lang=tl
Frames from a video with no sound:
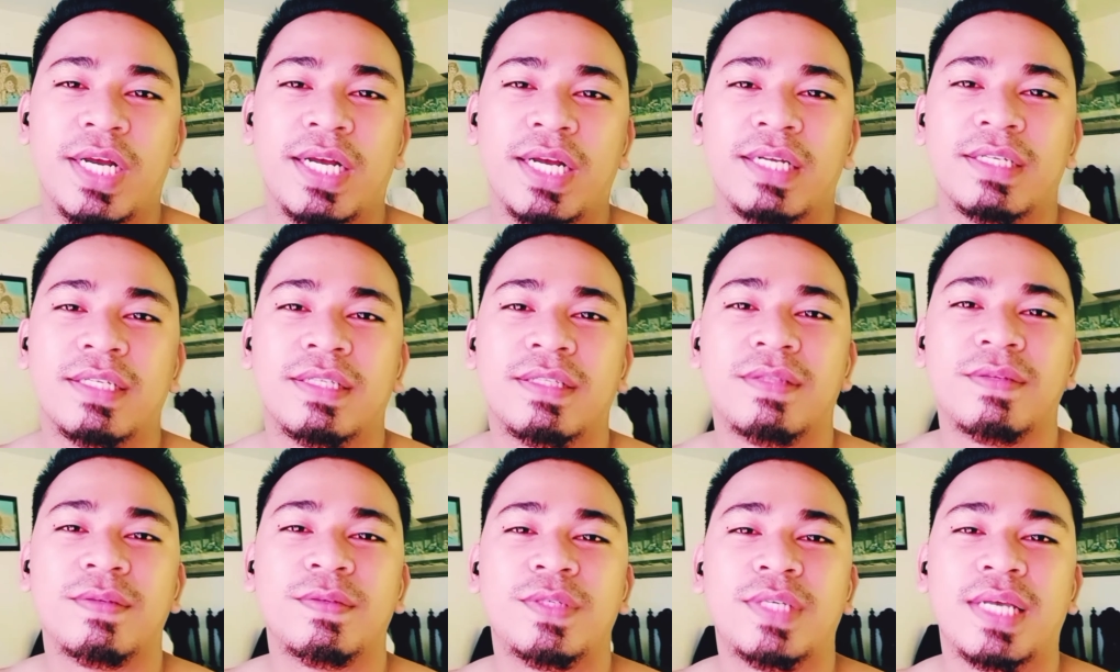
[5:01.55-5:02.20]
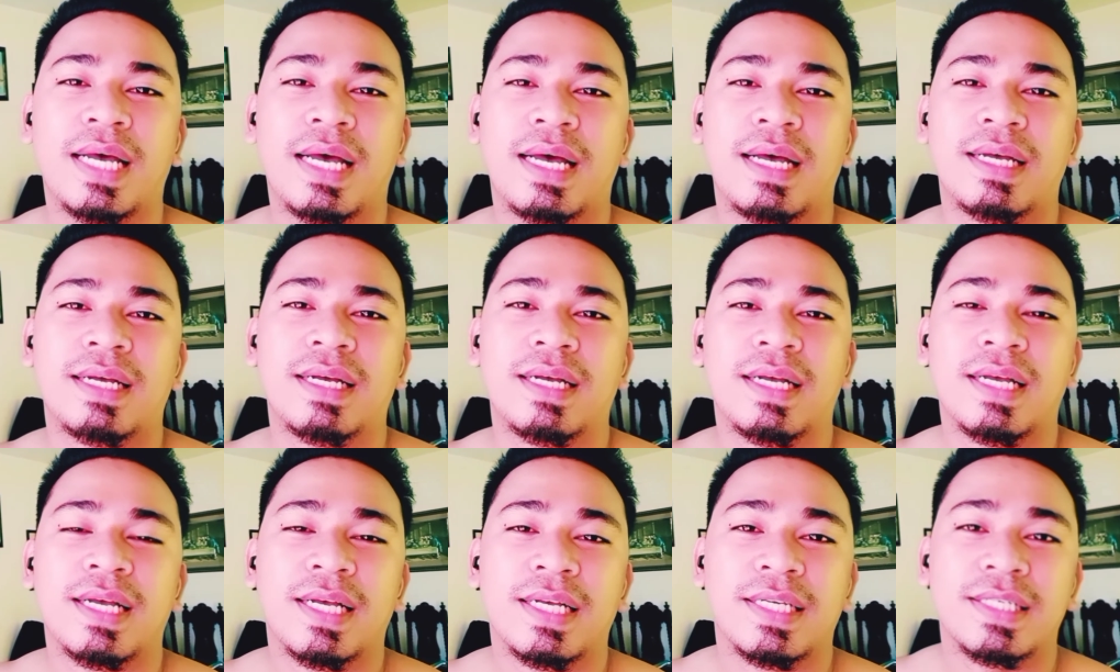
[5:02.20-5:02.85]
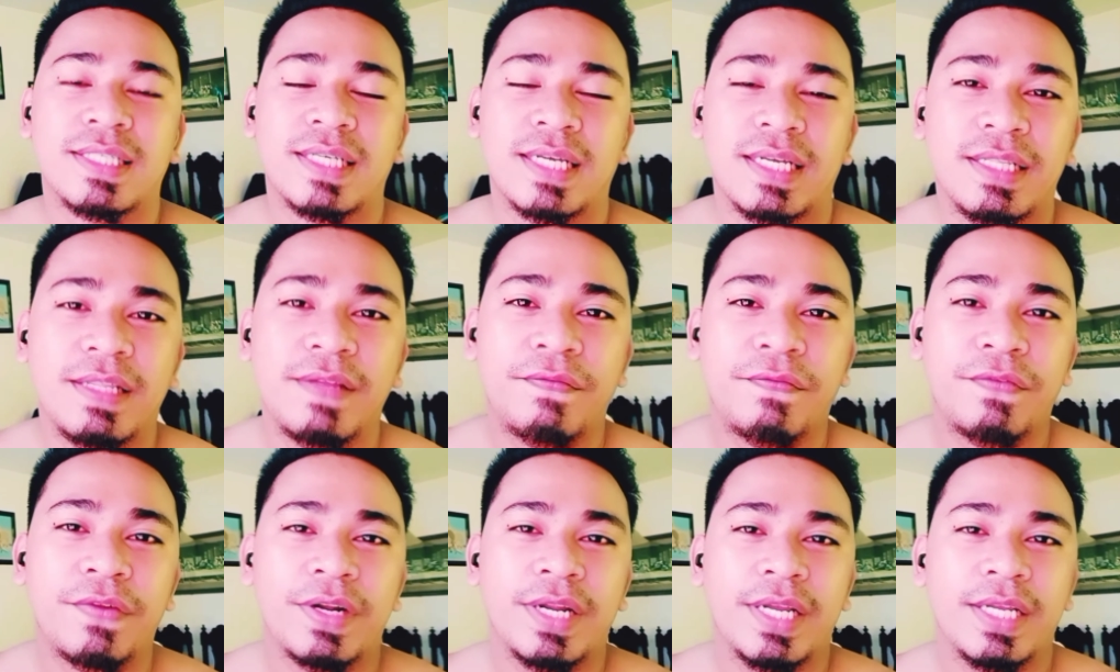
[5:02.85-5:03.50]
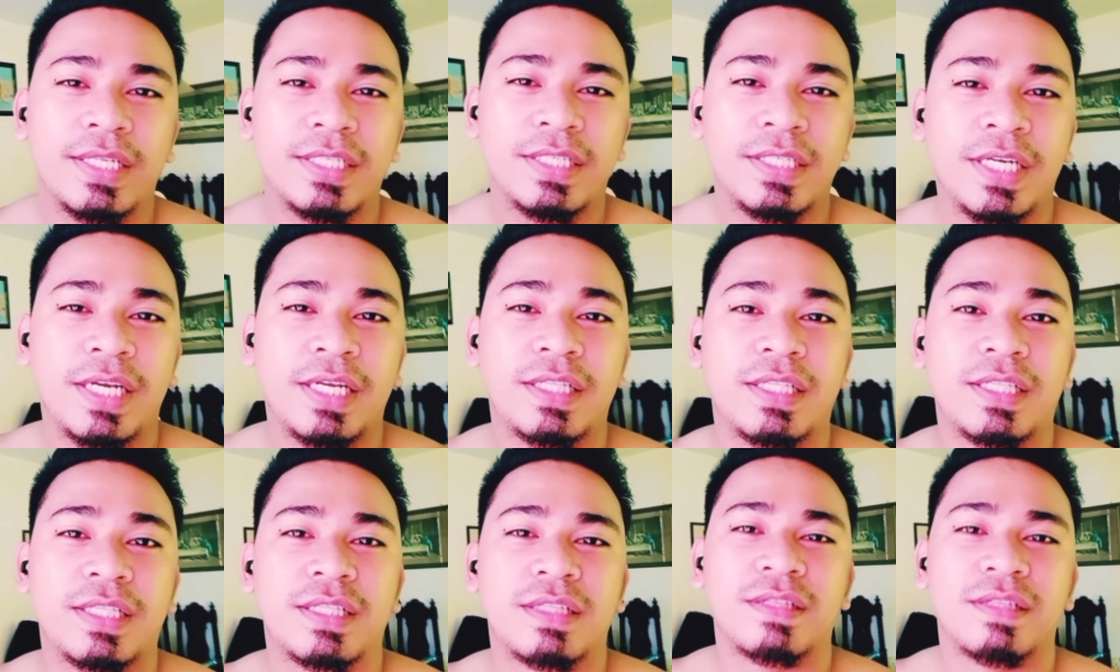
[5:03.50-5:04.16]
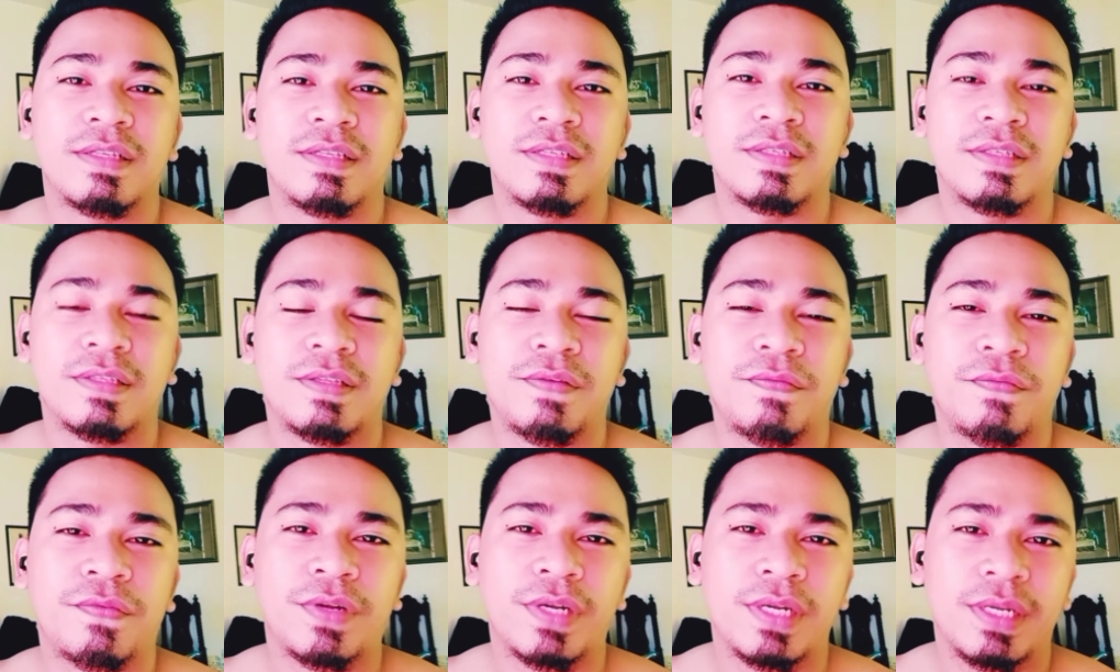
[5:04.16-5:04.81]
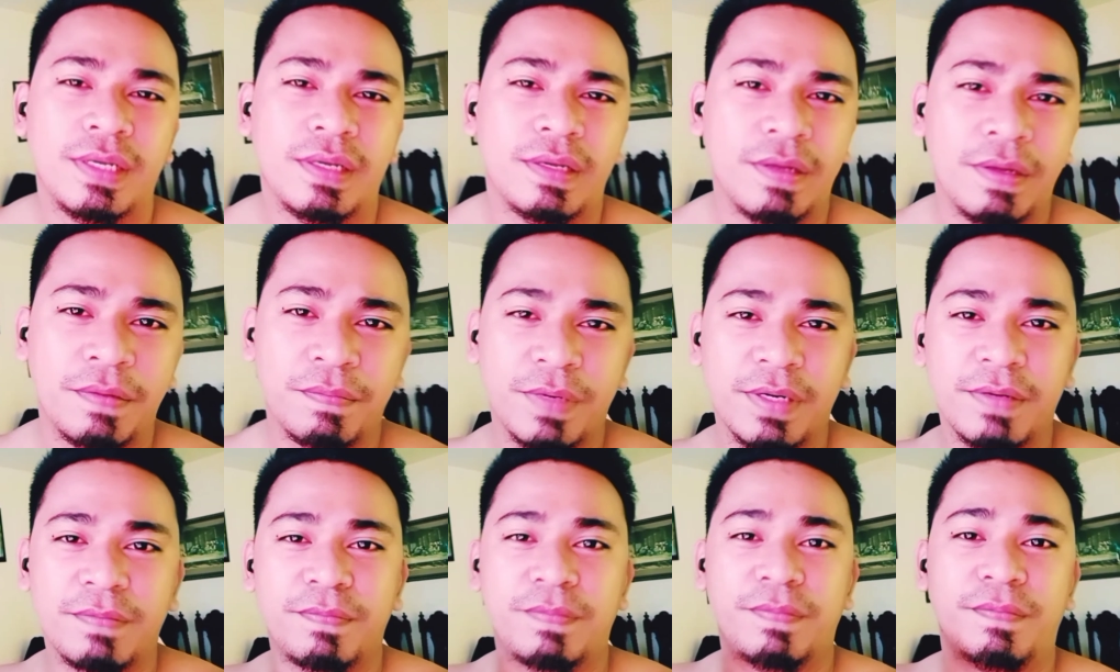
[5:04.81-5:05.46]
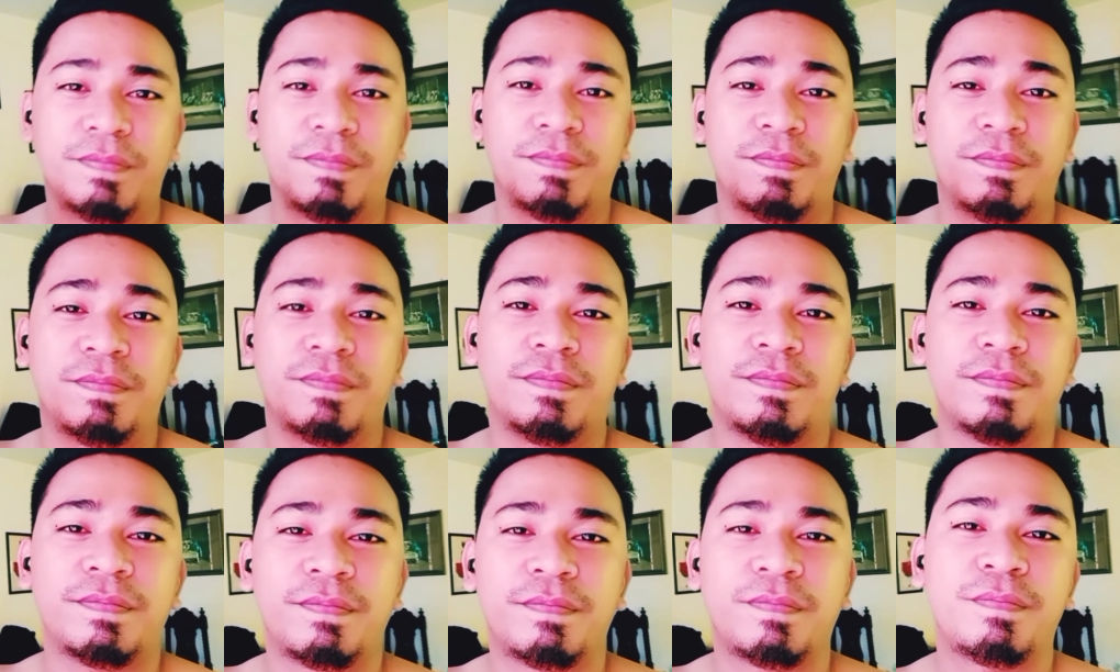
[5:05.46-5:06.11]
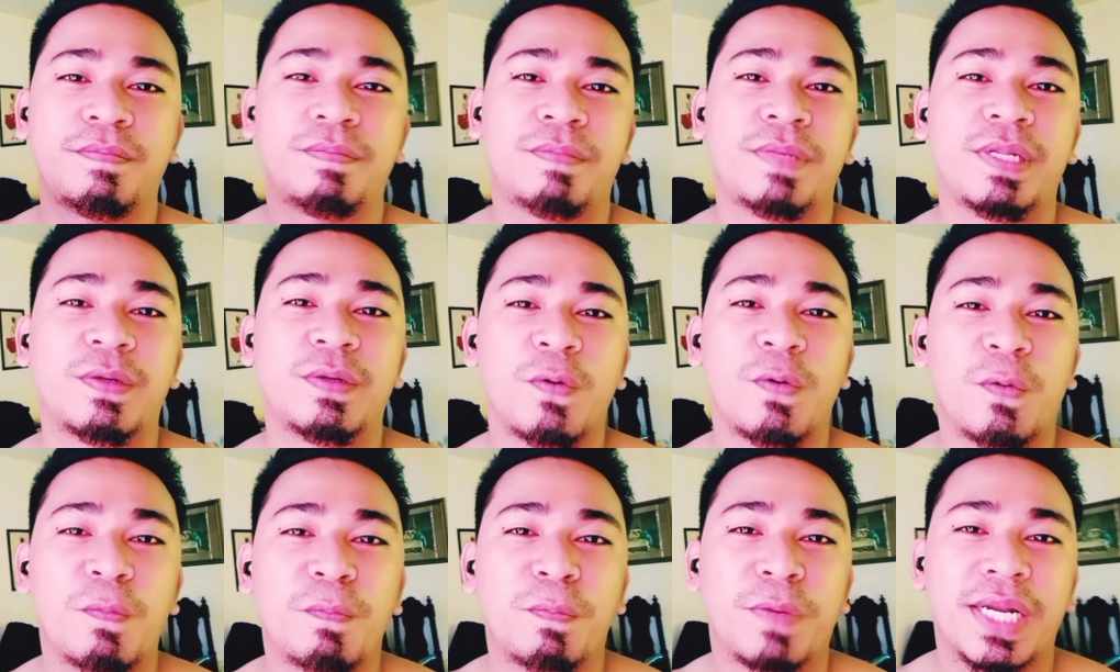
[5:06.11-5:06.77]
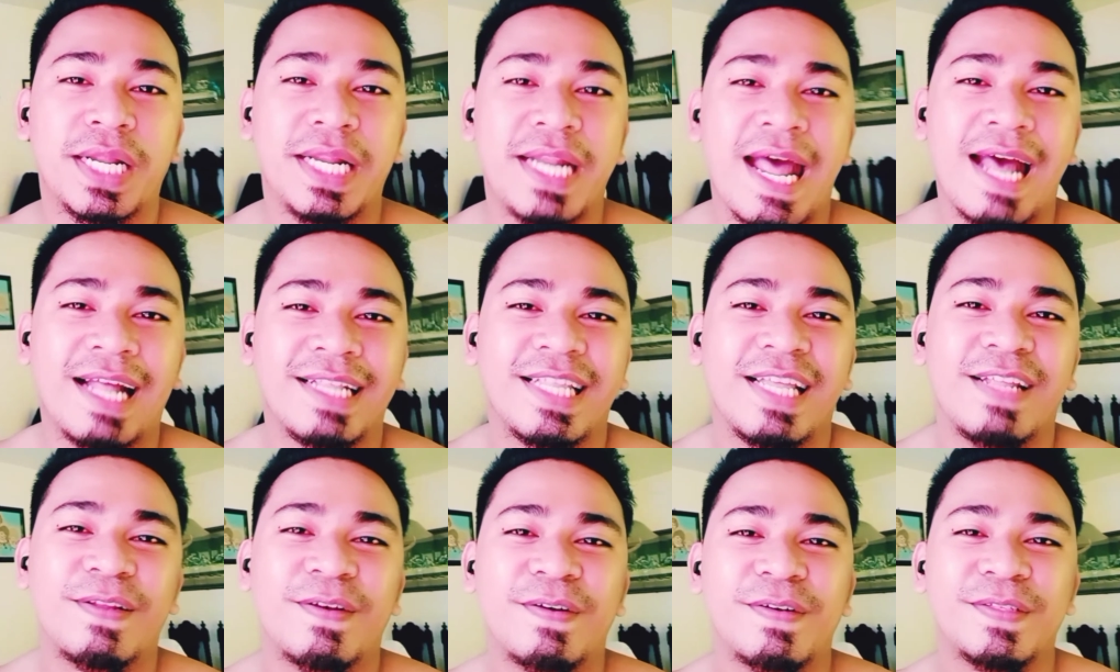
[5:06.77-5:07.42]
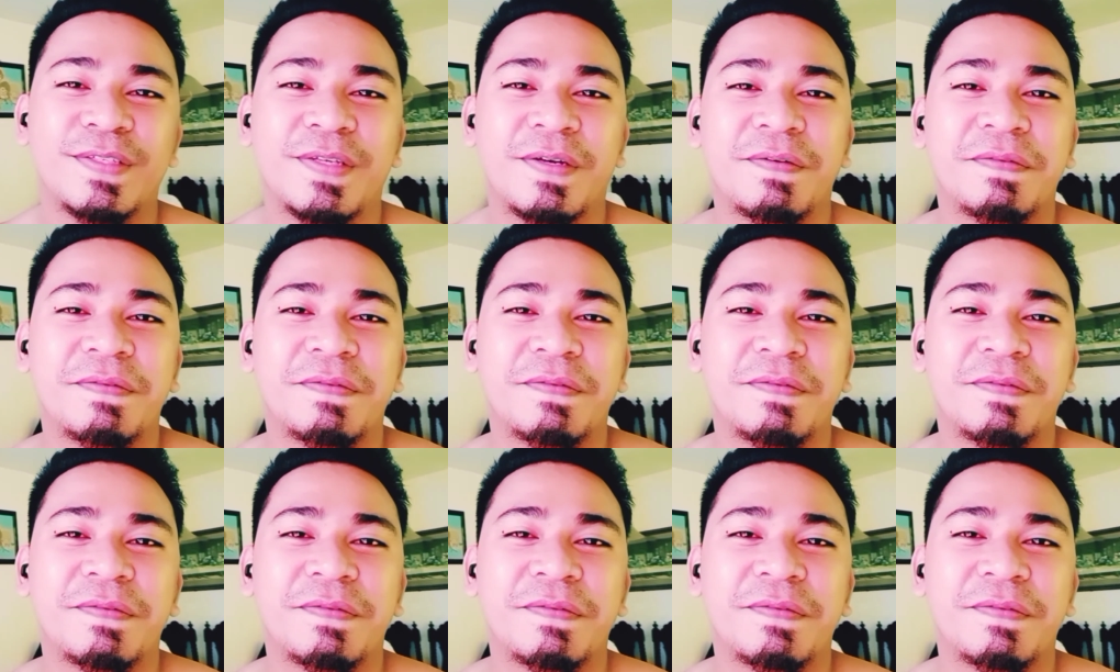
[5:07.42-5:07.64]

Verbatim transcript: lang siya doon sa sa different shape different, habang pinagkukumpara natin. No?